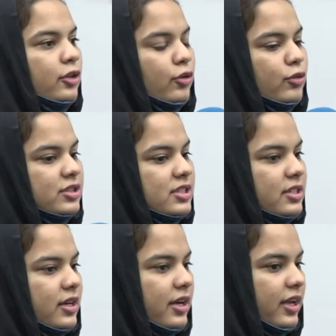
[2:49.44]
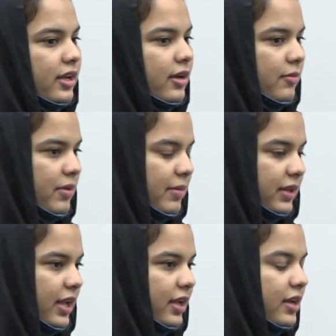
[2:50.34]
तो जिस तरह के हमें
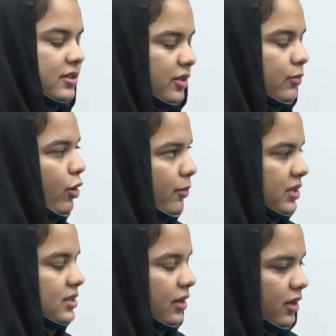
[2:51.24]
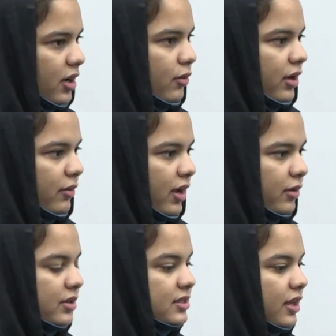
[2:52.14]
पता है कि हज़रत मोहम्मद सल्लल्लाहु
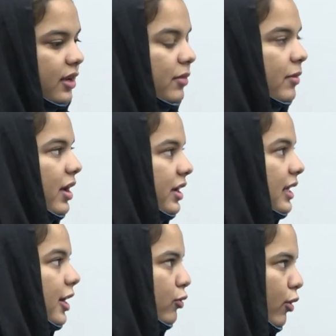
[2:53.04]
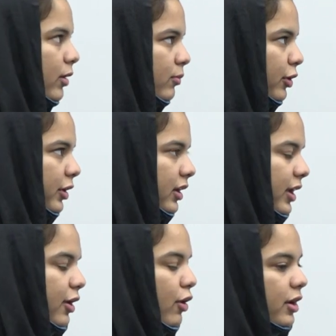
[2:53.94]
अलैहि वसल्लम हमारे लिए एक रोल मॉडल
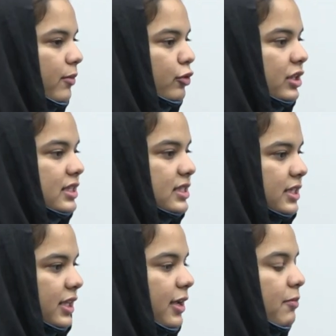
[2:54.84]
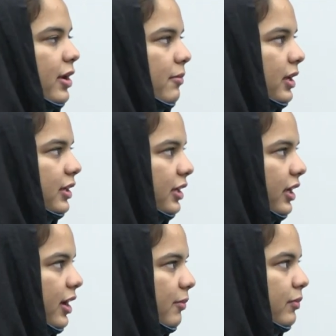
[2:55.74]
हैं और हम उनकी ज़िंदगी पर अमल
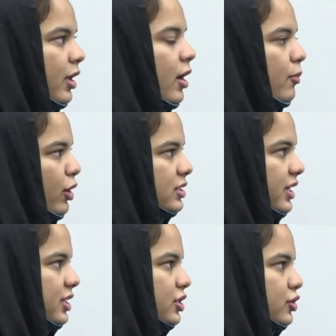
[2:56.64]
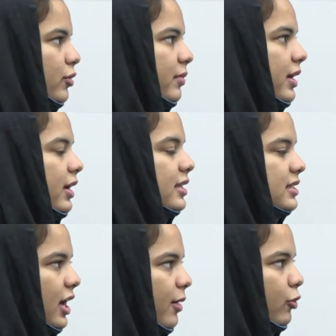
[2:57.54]
करके हम बहुत सारी चीज़ों में
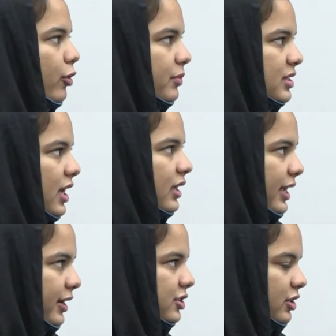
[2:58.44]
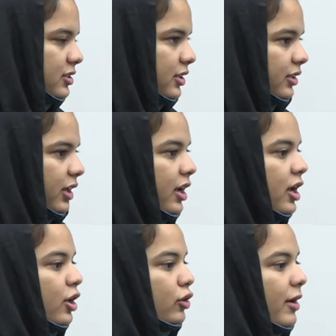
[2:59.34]
इस्लाम को अपने साथ लेकर चल सकते हैं
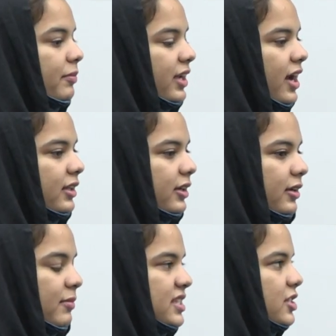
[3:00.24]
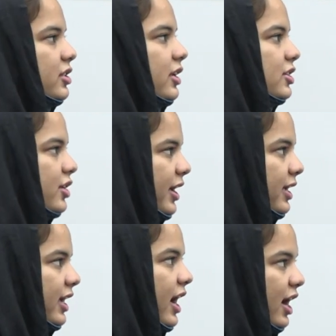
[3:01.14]
तो आप क्या मैसेज देना
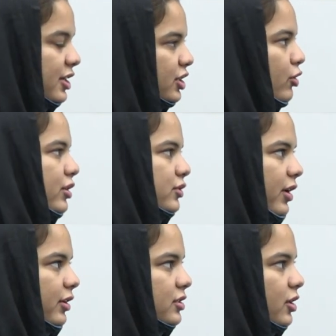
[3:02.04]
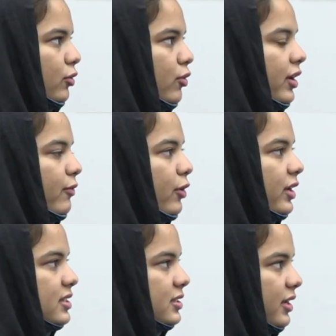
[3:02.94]
चाहेंगी आज की नौजवान नस्ल को कि वो किस